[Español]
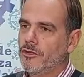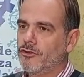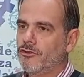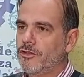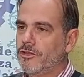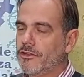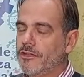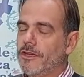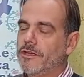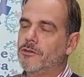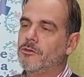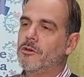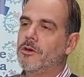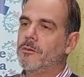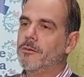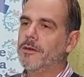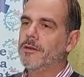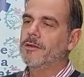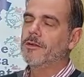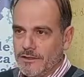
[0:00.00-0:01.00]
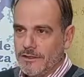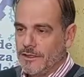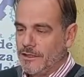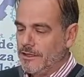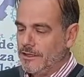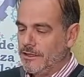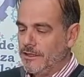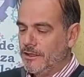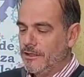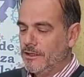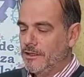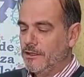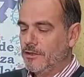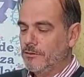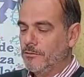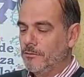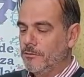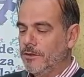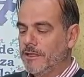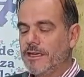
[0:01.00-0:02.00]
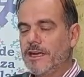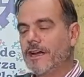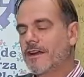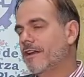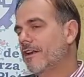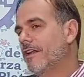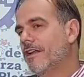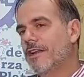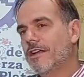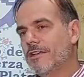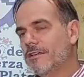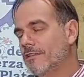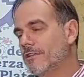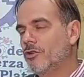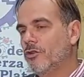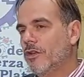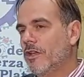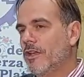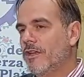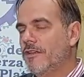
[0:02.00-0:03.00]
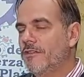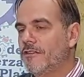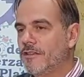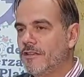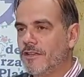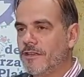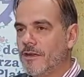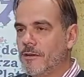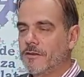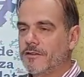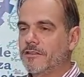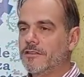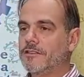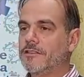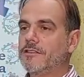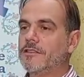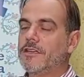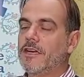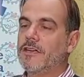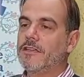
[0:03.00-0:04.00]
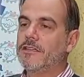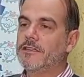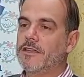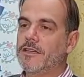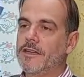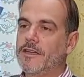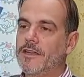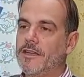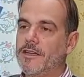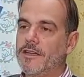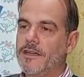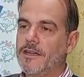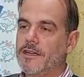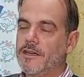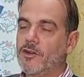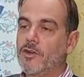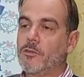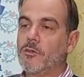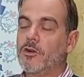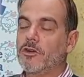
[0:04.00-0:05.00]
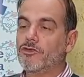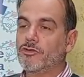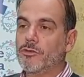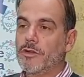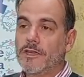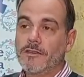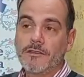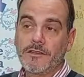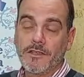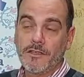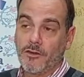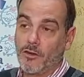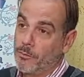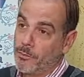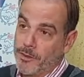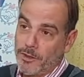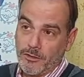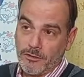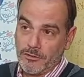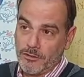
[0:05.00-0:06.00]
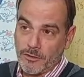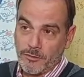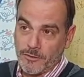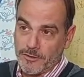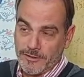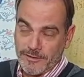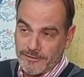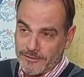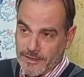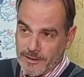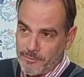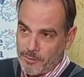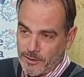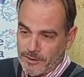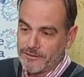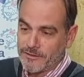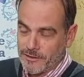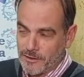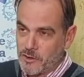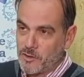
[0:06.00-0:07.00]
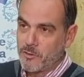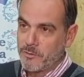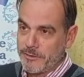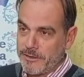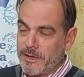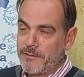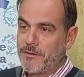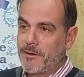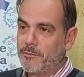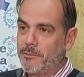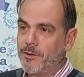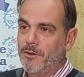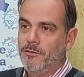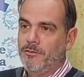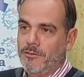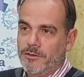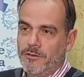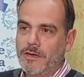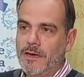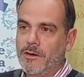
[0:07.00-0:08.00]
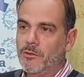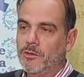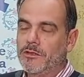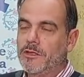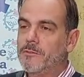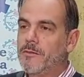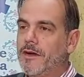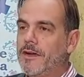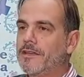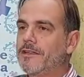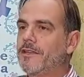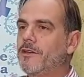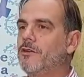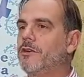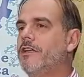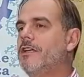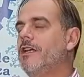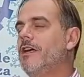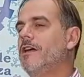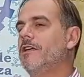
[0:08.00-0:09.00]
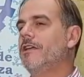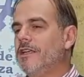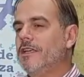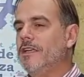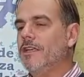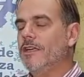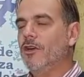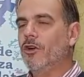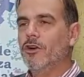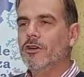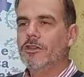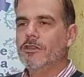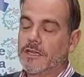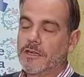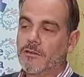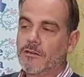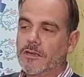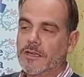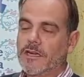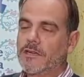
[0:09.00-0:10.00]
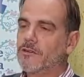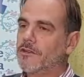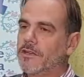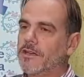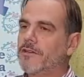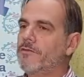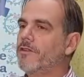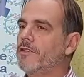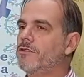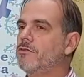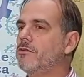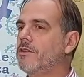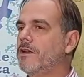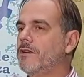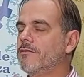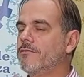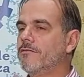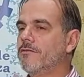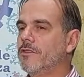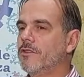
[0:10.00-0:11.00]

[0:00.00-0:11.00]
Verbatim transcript: del 89 y mi carrera toda la hice en el almacén central. Entré como ayudante o peón, como en esa época se denominaba peón, la última categoría, y hoy tengo el cargo de jefatura.